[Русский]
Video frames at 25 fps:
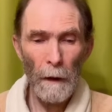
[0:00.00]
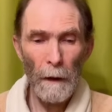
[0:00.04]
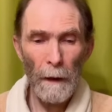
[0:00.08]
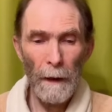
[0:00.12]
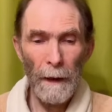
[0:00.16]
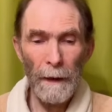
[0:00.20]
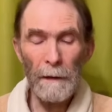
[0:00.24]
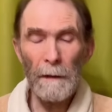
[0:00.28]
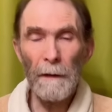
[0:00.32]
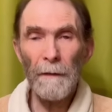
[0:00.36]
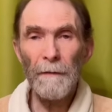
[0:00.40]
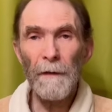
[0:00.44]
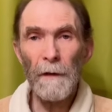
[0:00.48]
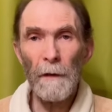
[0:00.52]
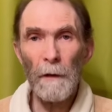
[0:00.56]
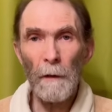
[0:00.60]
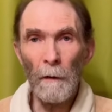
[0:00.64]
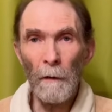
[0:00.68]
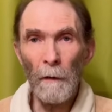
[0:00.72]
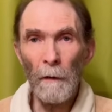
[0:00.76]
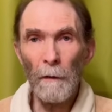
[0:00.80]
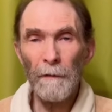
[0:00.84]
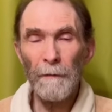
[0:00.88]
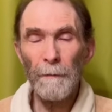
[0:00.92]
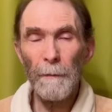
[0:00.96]
Это
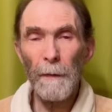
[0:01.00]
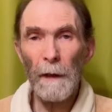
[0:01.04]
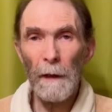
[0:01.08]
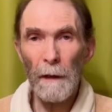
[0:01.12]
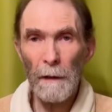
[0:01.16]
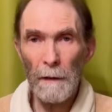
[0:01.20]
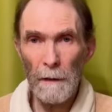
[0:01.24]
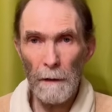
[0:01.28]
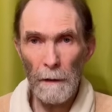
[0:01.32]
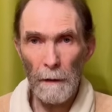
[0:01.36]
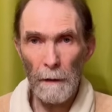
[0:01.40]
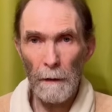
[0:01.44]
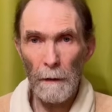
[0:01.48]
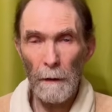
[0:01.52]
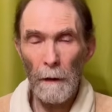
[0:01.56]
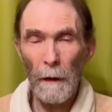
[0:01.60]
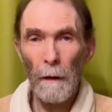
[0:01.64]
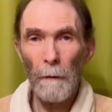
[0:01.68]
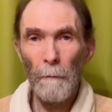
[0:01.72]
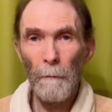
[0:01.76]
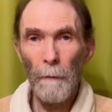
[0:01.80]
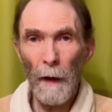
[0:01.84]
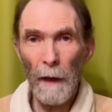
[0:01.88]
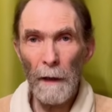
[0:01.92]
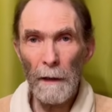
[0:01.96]
все впереди.
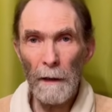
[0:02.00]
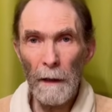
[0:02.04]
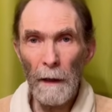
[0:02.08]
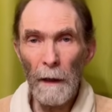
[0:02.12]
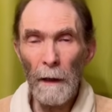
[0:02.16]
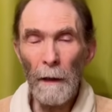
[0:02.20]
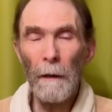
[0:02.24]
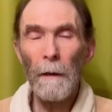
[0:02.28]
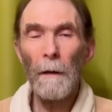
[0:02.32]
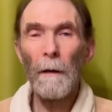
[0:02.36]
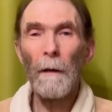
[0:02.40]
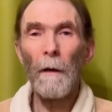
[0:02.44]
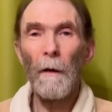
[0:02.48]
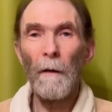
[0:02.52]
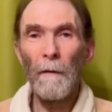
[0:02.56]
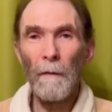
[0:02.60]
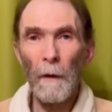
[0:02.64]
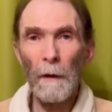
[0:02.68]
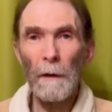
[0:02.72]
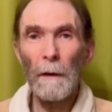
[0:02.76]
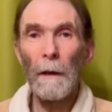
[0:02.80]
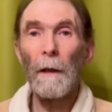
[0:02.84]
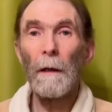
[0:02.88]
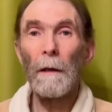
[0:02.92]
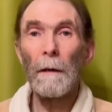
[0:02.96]
Пока
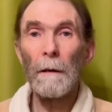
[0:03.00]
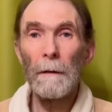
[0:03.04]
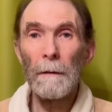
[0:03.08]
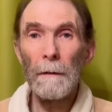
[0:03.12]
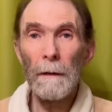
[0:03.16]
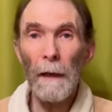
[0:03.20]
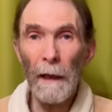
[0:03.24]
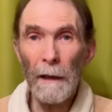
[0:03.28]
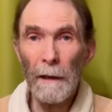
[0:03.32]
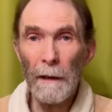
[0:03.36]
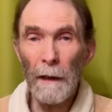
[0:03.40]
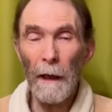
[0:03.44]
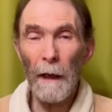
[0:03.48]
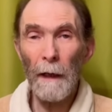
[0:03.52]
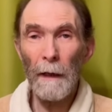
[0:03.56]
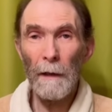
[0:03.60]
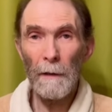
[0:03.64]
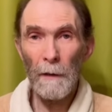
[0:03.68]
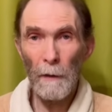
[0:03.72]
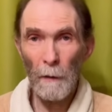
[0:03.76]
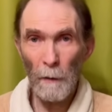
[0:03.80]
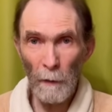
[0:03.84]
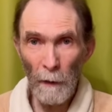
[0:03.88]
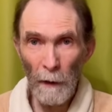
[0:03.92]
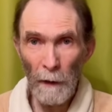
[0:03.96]
вот такая
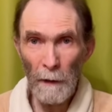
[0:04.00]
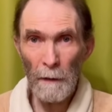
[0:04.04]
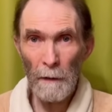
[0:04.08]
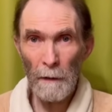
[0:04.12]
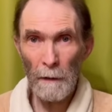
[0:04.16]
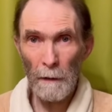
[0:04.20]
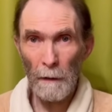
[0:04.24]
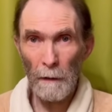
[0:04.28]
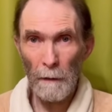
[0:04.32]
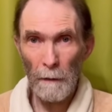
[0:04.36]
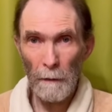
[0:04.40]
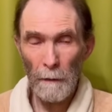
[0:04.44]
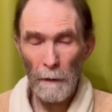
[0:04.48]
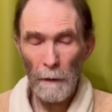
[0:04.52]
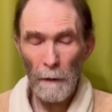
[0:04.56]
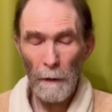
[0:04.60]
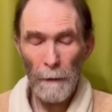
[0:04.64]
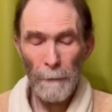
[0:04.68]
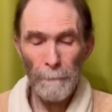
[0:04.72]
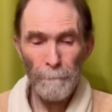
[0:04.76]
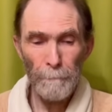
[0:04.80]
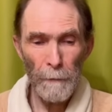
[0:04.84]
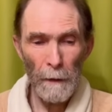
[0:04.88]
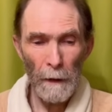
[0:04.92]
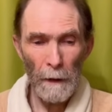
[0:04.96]
ситуация,
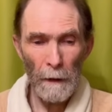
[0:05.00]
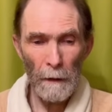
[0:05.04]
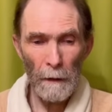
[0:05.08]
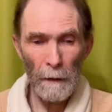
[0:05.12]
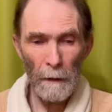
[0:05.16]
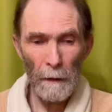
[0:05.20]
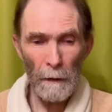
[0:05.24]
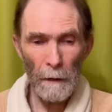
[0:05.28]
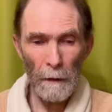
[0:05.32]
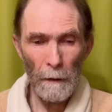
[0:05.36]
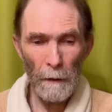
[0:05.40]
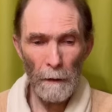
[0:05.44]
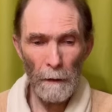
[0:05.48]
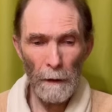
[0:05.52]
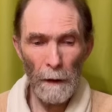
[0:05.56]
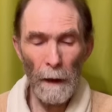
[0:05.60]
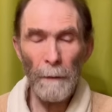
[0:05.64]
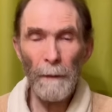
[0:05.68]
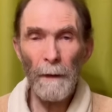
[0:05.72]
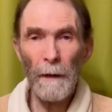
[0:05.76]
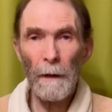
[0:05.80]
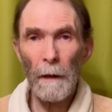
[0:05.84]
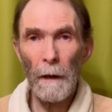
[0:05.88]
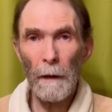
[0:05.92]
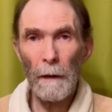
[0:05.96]
и я
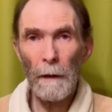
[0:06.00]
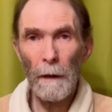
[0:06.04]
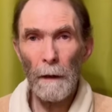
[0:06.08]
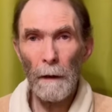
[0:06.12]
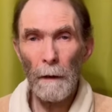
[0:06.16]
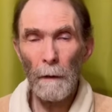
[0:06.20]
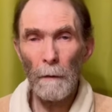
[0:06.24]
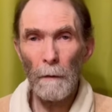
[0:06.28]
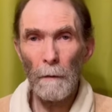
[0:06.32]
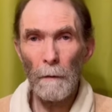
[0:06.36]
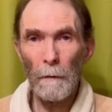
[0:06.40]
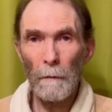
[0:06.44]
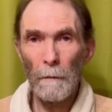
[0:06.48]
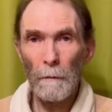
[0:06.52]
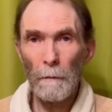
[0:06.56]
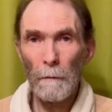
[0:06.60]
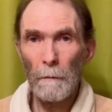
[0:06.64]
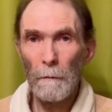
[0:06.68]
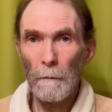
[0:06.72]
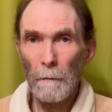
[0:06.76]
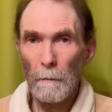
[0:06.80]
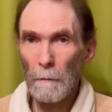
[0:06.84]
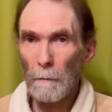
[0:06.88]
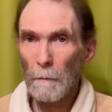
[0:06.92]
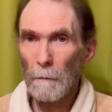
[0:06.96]
предлагаю
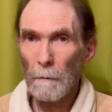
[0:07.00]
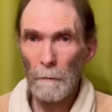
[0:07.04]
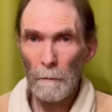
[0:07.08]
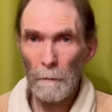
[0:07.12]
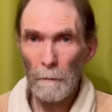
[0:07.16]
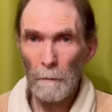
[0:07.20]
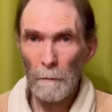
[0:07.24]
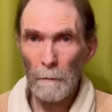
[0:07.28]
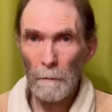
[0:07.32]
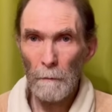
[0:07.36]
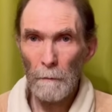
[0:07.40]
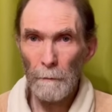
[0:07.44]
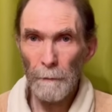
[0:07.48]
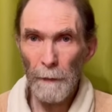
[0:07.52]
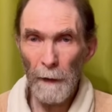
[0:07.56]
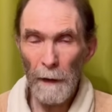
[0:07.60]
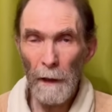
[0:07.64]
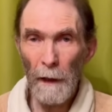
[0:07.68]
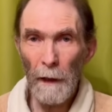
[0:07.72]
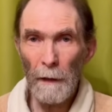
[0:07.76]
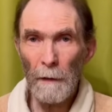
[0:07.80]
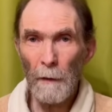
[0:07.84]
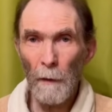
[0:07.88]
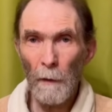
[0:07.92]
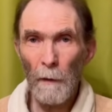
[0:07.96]

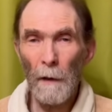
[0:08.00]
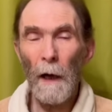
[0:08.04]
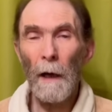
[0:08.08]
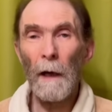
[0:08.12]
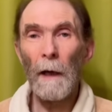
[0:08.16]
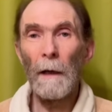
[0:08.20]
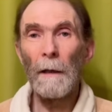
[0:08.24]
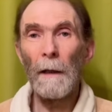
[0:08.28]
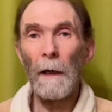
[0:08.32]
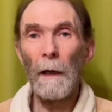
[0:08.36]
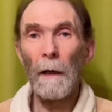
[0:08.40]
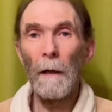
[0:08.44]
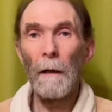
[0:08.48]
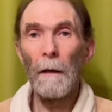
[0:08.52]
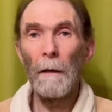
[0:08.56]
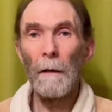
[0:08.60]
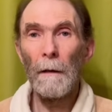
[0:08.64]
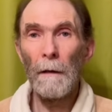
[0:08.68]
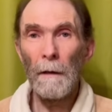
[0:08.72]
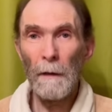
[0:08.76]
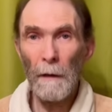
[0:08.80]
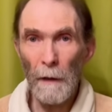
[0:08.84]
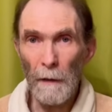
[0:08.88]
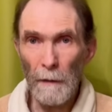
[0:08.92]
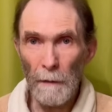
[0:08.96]
принять ее, как она
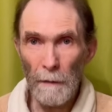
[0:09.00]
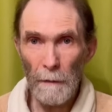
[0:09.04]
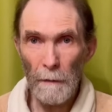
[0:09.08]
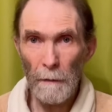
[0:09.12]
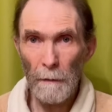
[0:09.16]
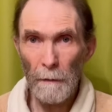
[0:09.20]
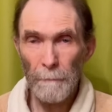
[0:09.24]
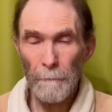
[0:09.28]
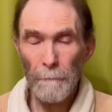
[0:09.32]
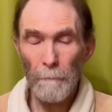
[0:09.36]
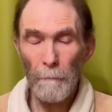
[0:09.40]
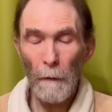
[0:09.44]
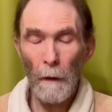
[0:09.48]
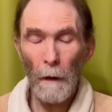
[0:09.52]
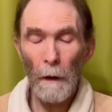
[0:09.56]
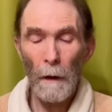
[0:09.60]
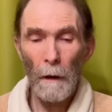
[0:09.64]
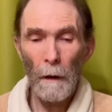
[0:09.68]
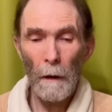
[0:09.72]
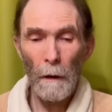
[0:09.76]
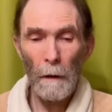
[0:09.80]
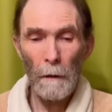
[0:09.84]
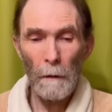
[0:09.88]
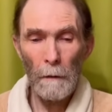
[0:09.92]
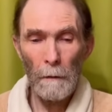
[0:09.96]
есть.
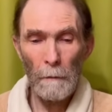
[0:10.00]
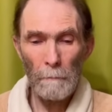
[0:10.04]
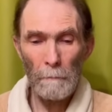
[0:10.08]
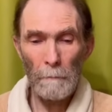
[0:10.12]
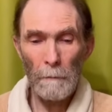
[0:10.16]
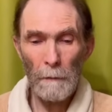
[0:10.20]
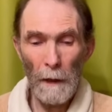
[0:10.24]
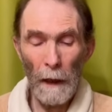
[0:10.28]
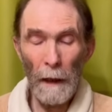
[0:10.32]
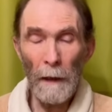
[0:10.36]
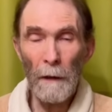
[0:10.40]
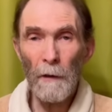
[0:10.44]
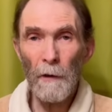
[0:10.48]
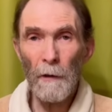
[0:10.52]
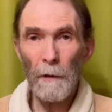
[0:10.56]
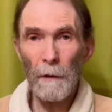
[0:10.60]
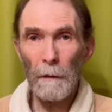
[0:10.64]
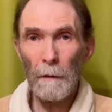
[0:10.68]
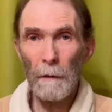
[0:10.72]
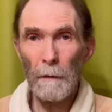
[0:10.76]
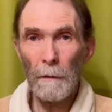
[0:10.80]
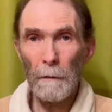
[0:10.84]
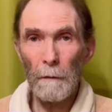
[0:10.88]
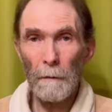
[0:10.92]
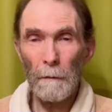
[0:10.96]
Дальше
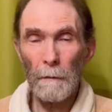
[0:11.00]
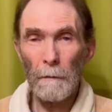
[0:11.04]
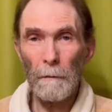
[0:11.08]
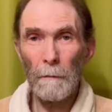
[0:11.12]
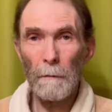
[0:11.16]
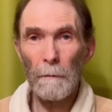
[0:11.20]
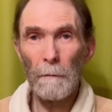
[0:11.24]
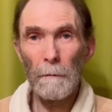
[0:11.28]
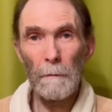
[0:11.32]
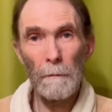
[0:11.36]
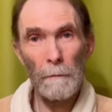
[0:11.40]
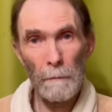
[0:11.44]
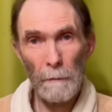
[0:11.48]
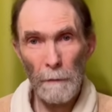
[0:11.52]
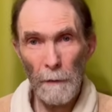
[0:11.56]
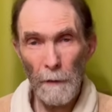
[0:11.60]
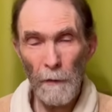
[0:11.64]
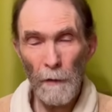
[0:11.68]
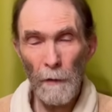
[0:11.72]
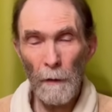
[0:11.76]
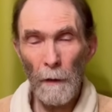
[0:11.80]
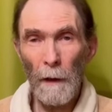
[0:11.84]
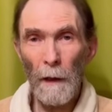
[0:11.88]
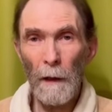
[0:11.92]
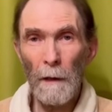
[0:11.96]

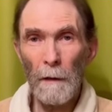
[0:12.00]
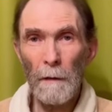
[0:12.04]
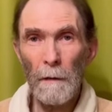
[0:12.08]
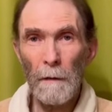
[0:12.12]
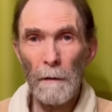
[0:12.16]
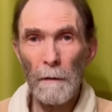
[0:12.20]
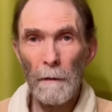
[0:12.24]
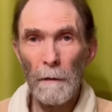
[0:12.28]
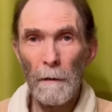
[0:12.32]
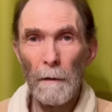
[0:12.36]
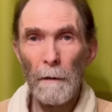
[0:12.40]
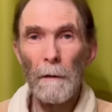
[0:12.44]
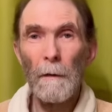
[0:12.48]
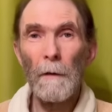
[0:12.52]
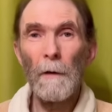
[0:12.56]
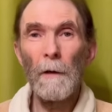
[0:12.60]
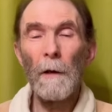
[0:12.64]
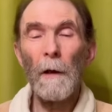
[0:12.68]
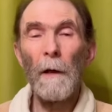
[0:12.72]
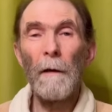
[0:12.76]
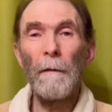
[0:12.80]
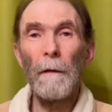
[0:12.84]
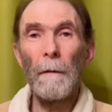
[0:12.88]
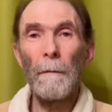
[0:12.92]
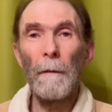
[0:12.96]
еще раз
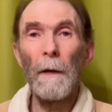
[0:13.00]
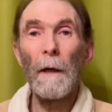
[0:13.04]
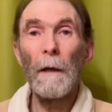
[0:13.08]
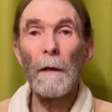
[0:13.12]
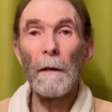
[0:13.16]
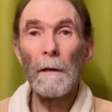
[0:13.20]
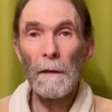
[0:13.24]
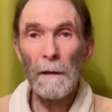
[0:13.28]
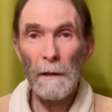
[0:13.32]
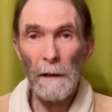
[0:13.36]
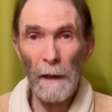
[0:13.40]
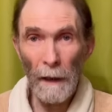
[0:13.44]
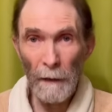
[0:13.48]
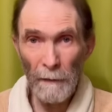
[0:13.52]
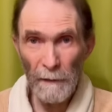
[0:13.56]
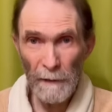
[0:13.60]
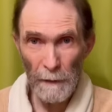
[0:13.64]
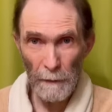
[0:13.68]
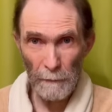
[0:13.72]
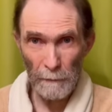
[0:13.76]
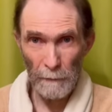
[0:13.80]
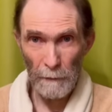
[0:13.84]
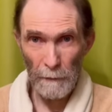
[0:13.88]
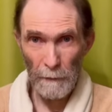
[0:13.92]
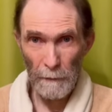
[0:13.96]
желаю вам
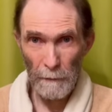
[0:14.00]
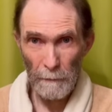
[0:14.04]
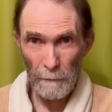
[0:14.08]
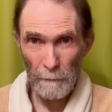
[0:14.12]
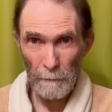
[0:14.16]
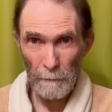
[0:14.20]
здравствовать